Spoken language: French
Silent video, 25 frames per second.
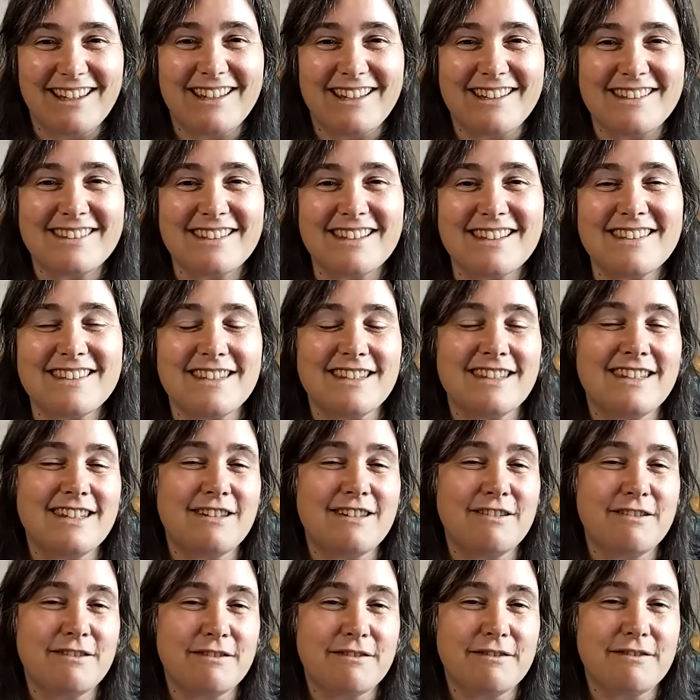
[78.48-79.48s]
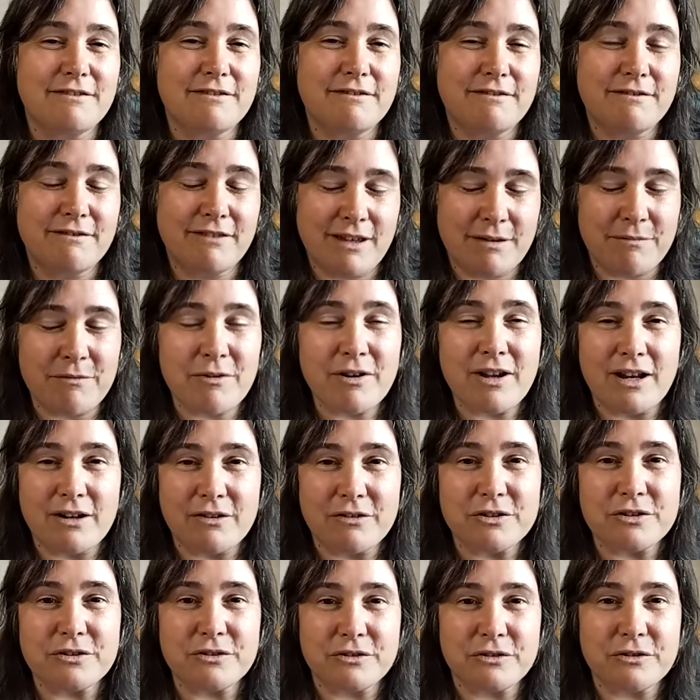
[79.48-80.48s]
Et ça, c'était vraiment
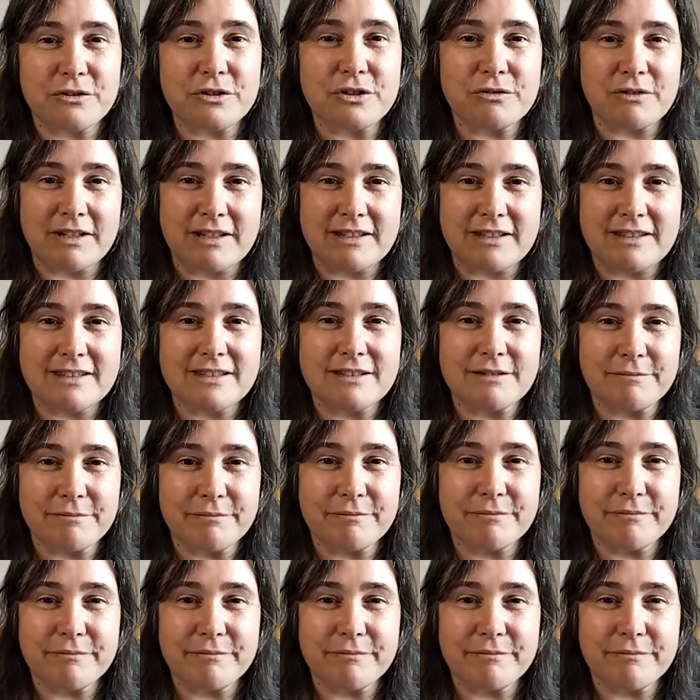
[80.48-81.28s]
quelque chose de chouette.